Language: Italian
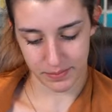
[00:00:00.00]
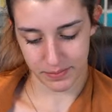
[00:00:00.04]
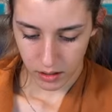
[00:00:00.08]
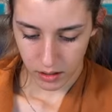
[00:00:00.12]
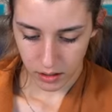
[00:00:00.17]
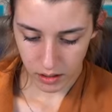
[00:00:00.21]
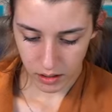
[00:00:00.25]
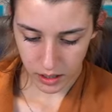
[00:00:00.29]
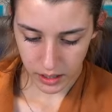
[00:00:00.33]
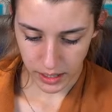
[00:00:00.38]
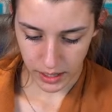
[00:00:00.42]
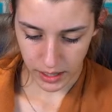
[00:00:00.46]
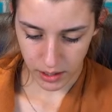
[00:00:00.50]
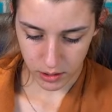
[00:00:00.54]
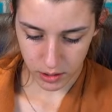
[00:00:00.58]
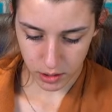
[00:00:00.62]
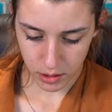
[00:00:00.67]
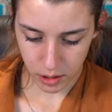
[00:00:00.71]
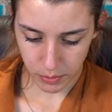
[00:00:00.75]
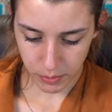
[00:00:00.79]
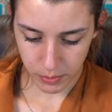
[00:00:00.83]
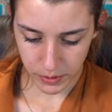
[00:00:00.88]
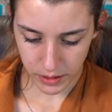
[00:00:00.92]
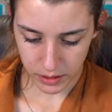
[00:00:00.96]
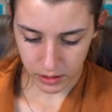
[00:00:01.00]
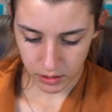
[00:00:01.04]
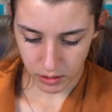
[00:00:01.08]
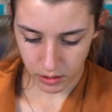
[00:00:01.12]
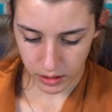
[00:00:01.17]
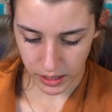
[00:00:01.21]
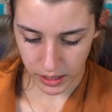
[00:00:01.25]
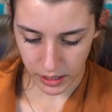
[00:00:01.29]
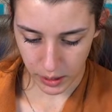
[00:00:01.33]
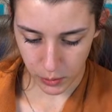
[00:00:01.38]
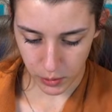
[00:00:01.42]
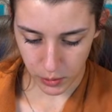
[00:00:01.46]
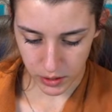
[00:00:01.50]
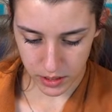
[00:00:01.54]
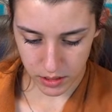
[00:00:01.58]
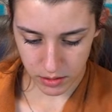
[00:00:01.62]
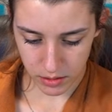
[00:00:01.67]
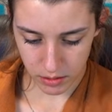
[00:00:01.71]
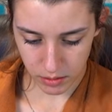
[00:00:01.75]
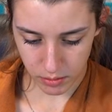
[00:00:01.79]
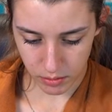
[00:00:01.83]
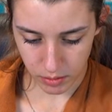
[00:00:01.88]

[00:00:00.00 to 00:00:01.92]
Ok, ho scoperto che questo